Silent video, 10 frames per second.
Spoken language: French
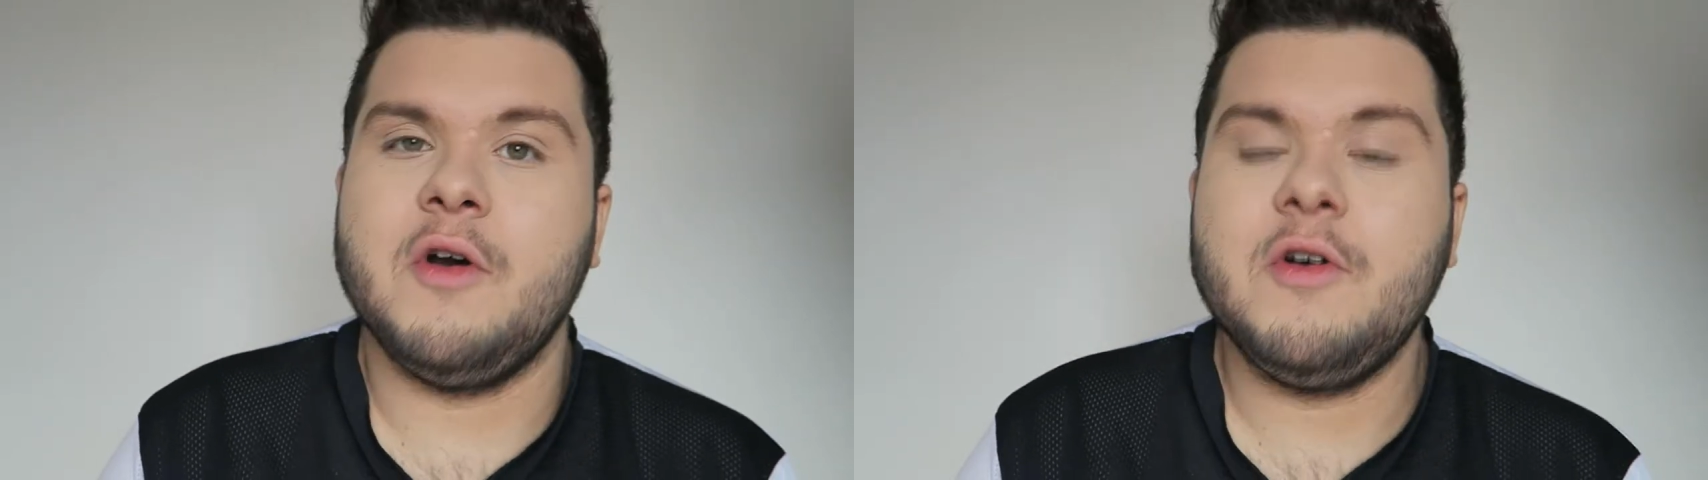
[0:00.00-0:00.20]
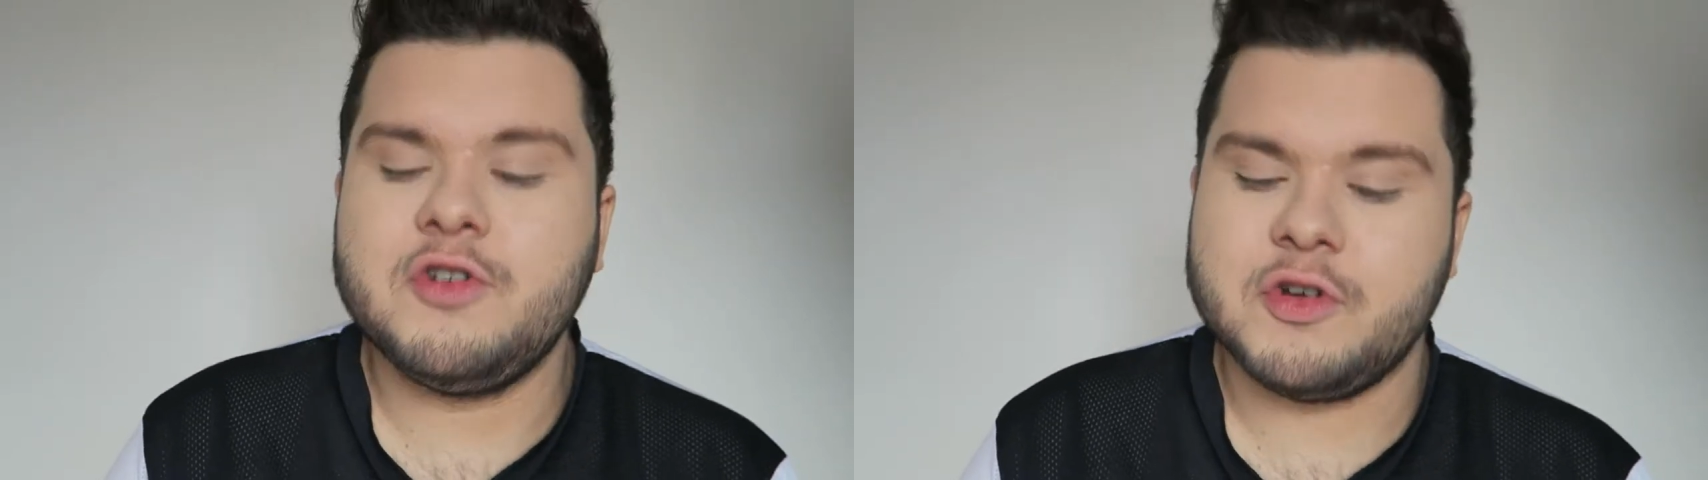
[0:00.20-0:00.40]

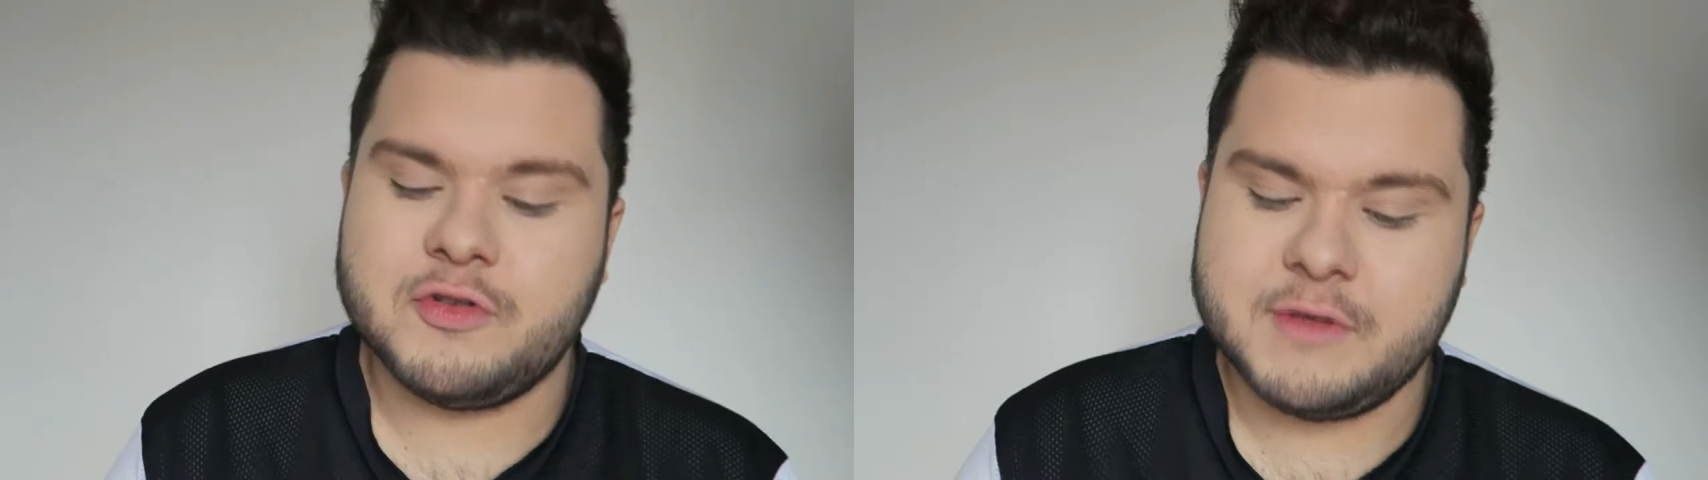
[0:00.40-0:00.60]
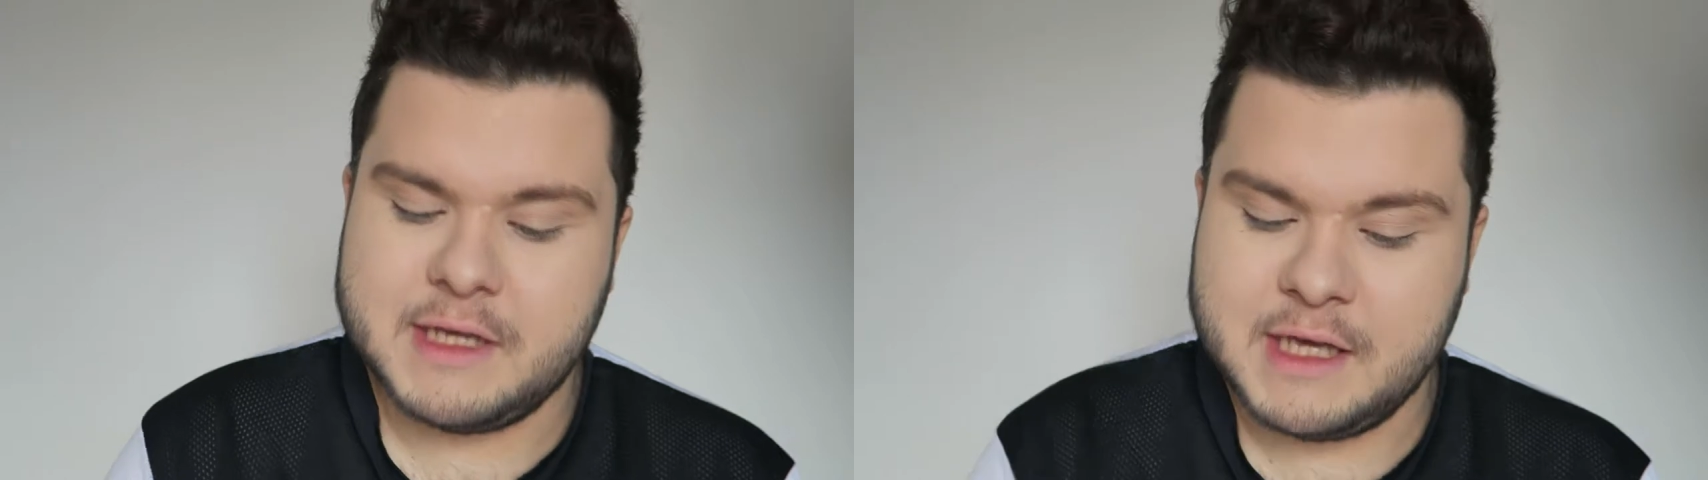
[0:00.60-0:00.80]

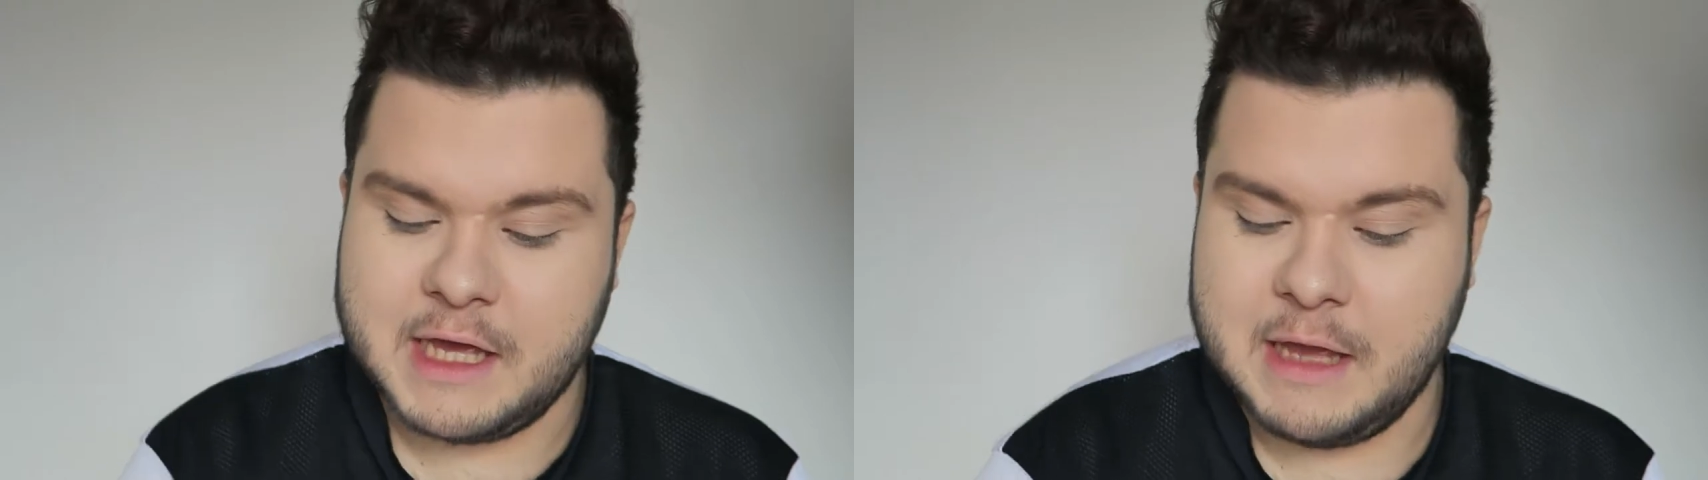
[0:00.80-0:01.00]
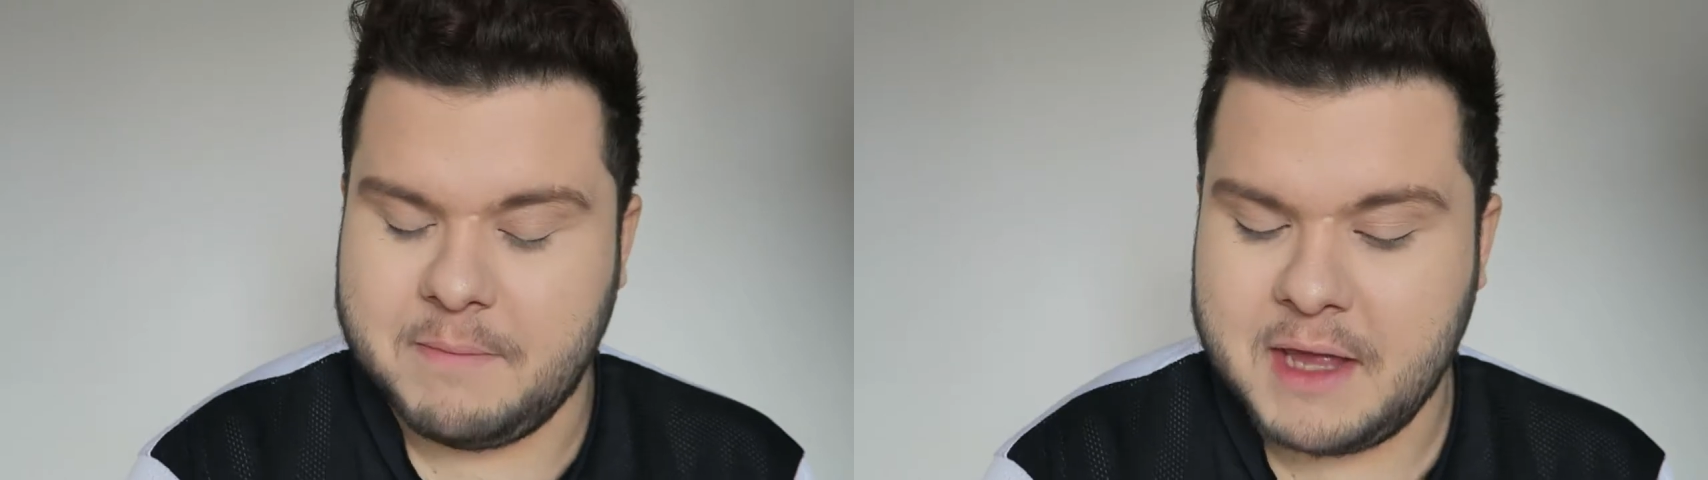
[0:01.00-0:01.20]
Aujourd'hui,
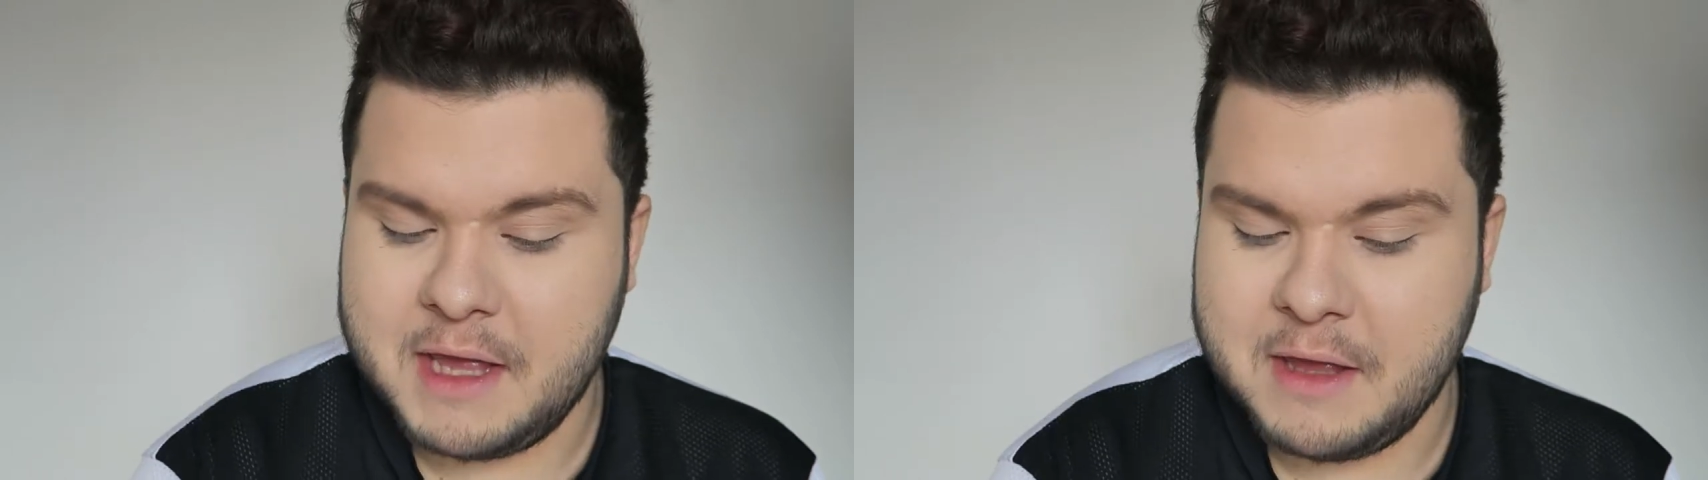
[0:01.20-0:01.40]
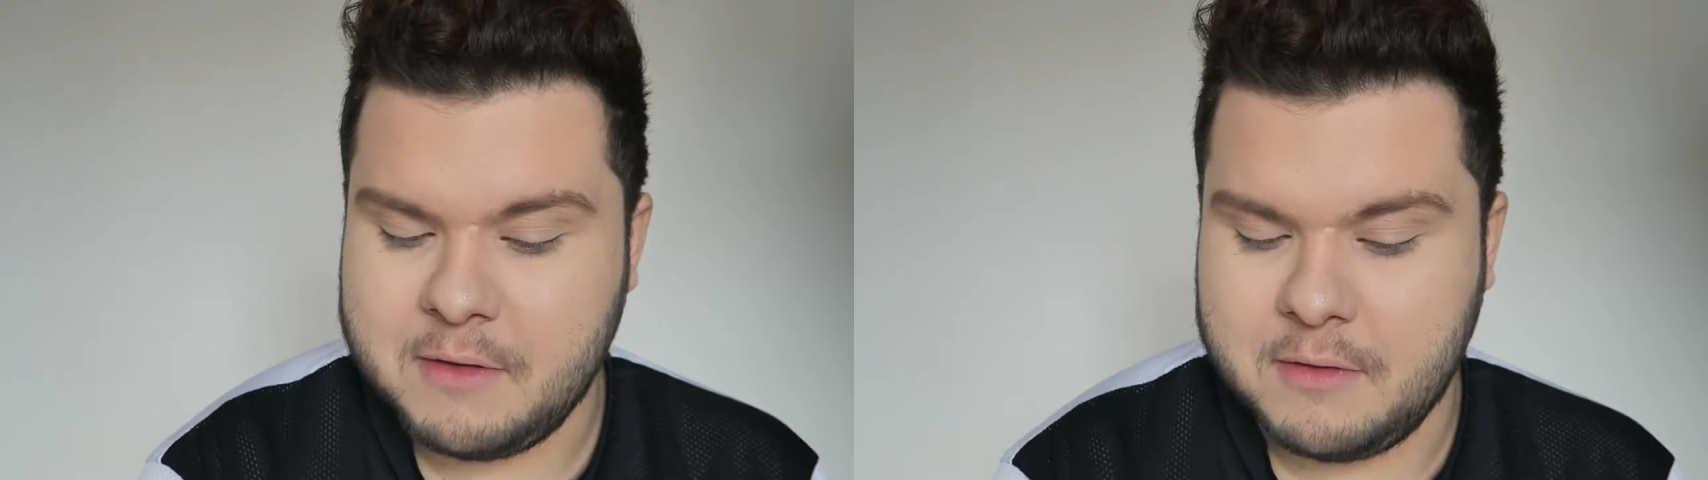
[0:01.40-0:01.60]
et eh ben,